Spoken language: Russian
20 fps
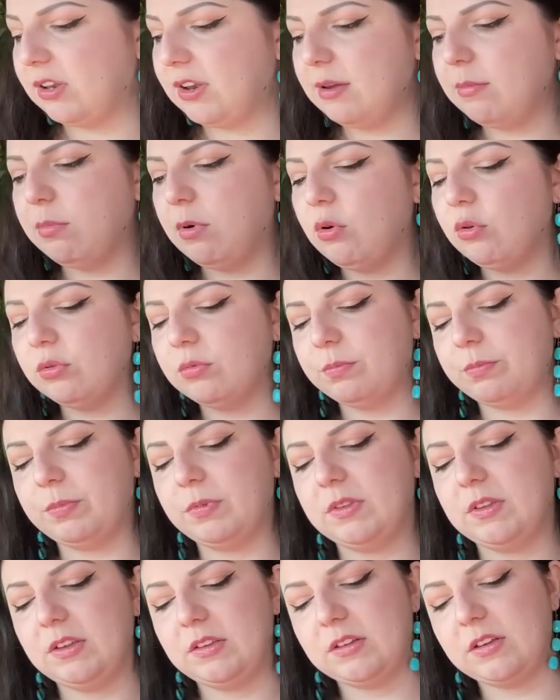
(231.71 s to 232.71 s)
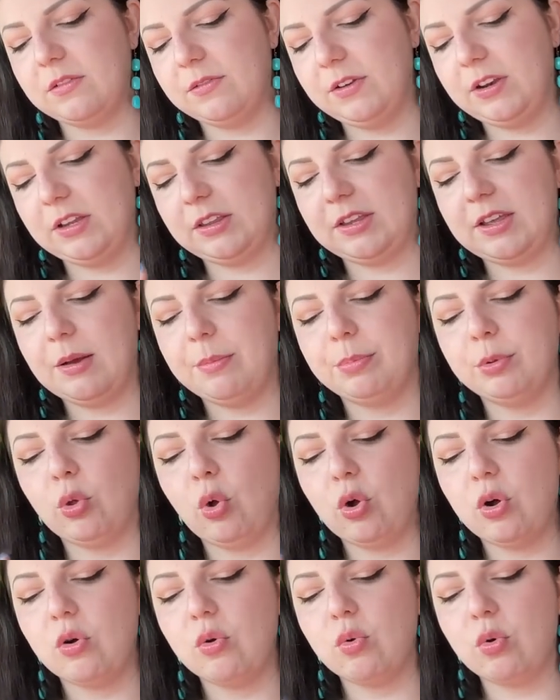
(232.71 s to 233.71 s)
Либо он здесь говорит, я
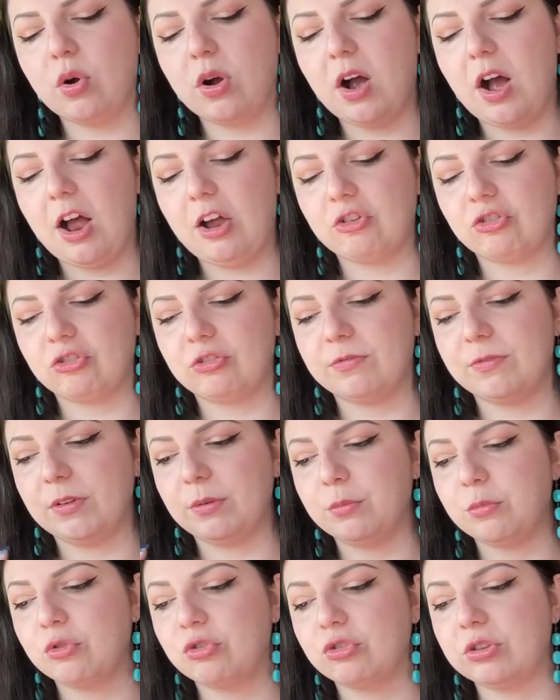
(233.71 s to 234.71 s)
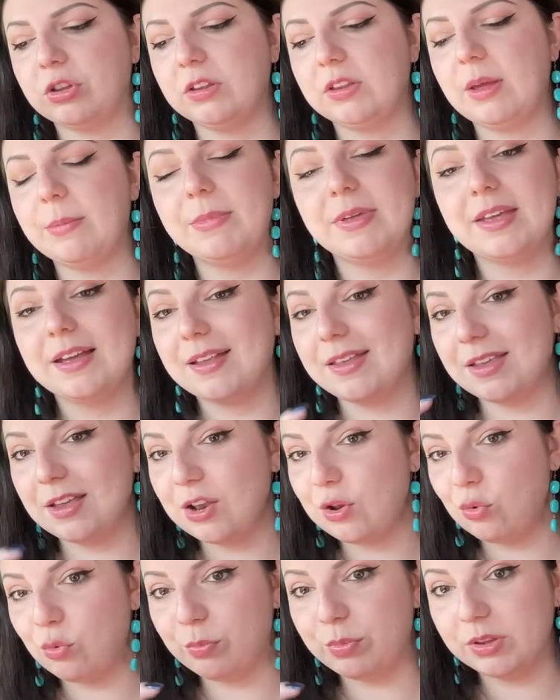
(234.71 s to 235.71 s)
плохо ухаживал, может, она меня не
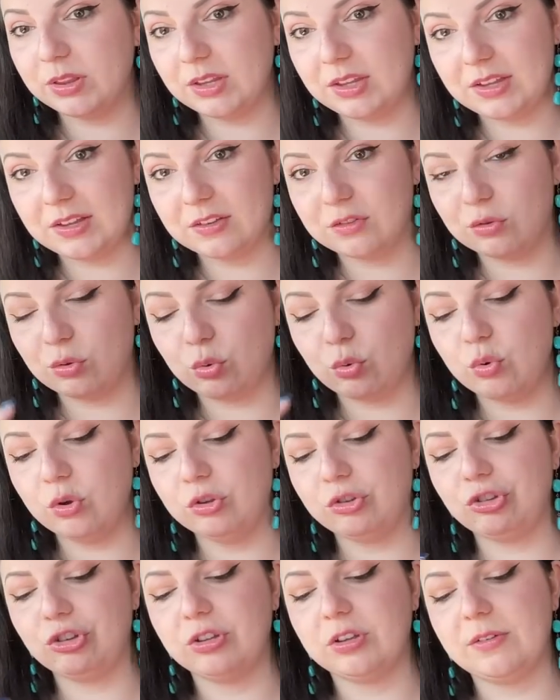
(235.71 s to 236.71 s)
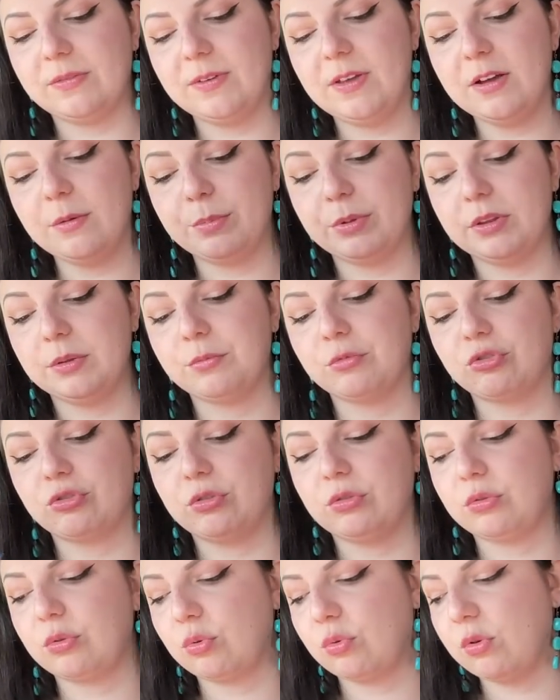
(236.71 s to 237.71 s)
любит, а есть другой человек, потому
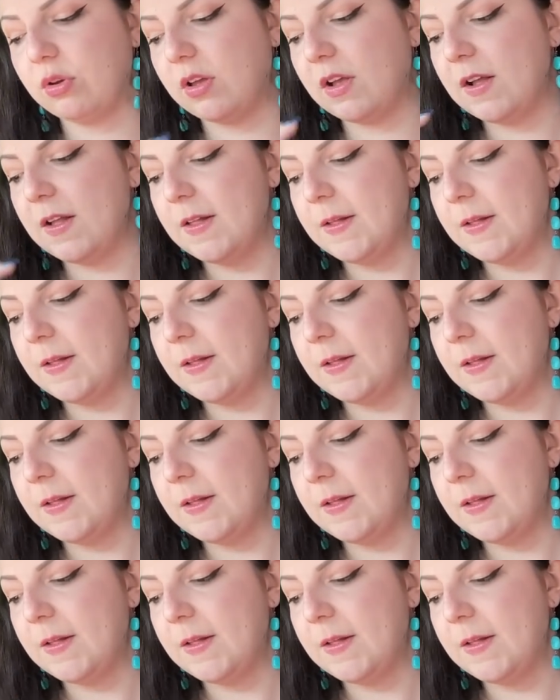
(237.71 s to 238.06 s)
что другой